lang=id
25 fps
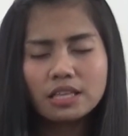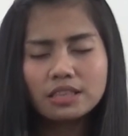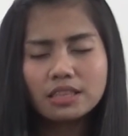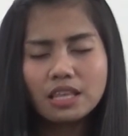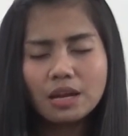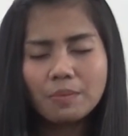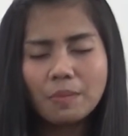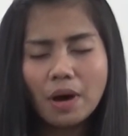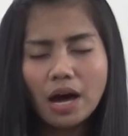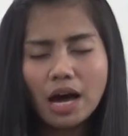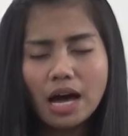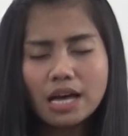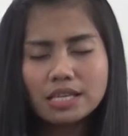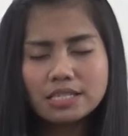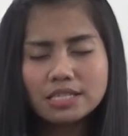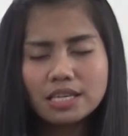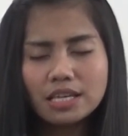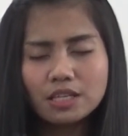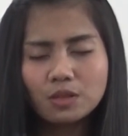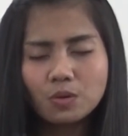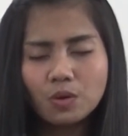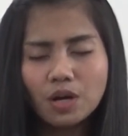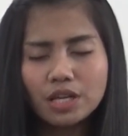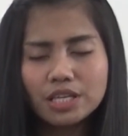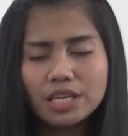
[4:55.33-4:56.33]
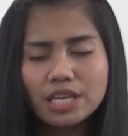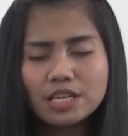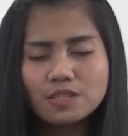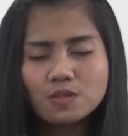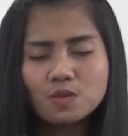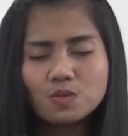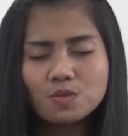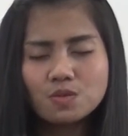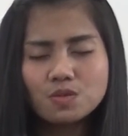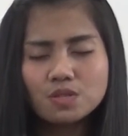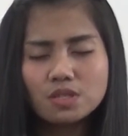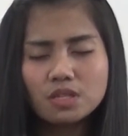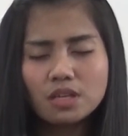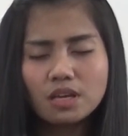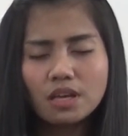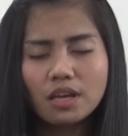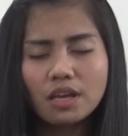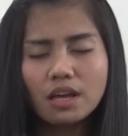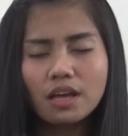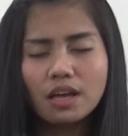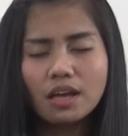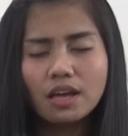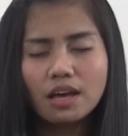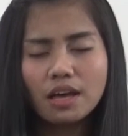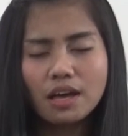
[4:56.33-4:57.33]
Terima kasih Tuhan Yesus.
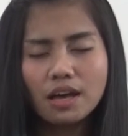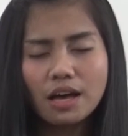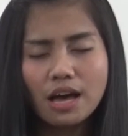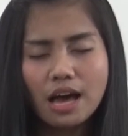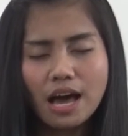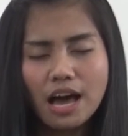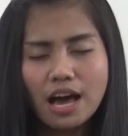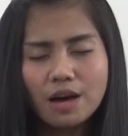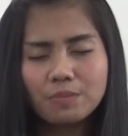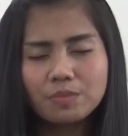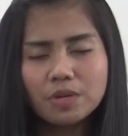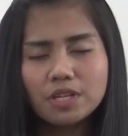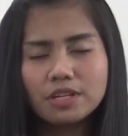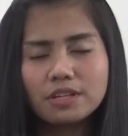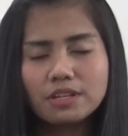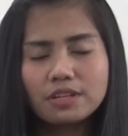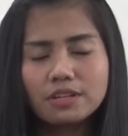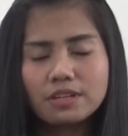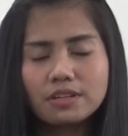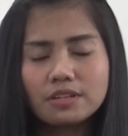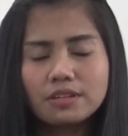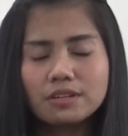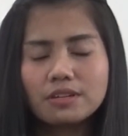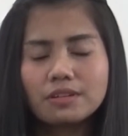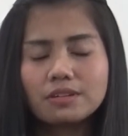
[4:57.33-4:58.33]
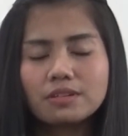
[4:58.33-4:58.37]
Amin.